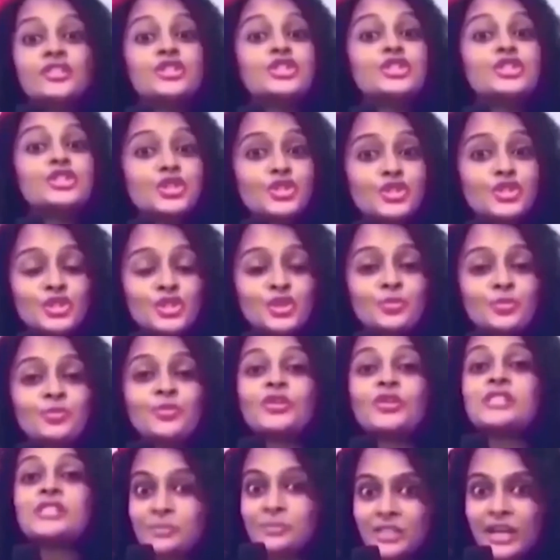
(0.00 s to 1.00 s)
ఎవరీబడీ
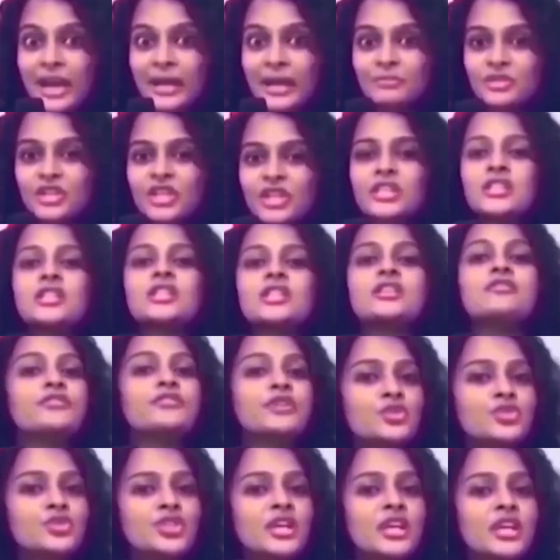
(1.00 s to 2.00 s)
యూట్యూబ్ లో
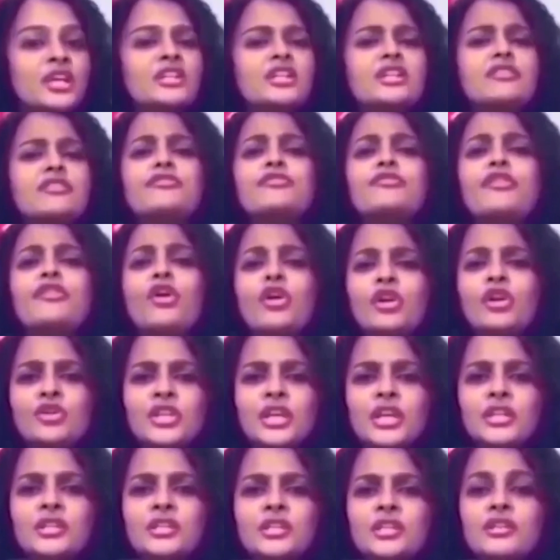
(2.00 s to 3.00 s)
సబ్స్క్రైబ్ చేయండి వ్యూ
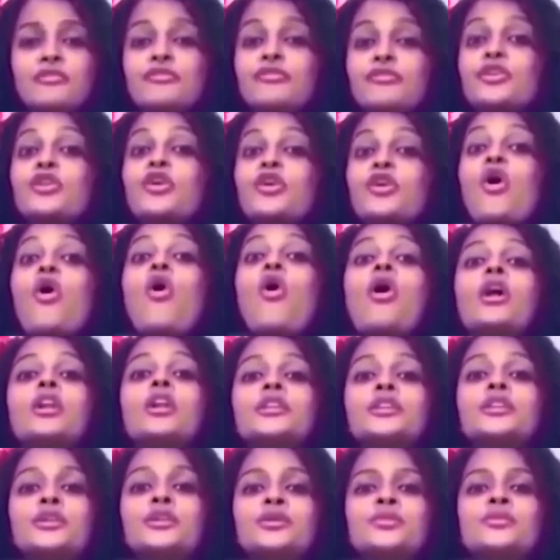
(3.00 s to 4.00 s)
చేయండి ఫాలో చేయండి
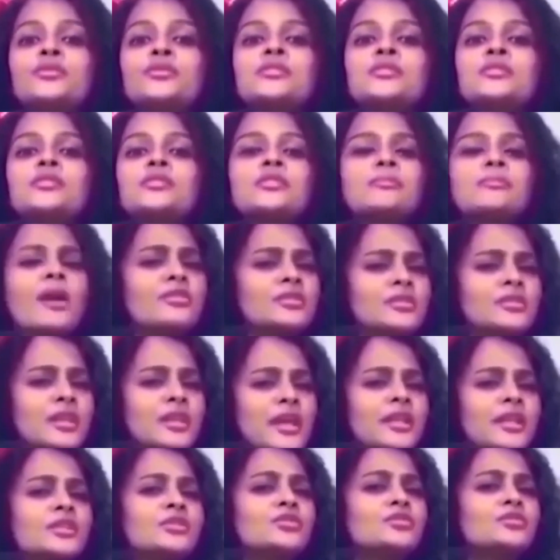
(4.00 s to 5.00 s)
ఫర్ ఆల్
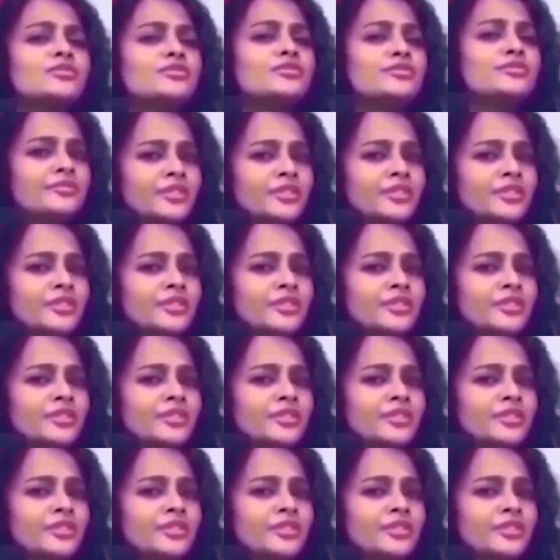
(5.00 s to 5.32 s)
న్యూస్ అబౌట్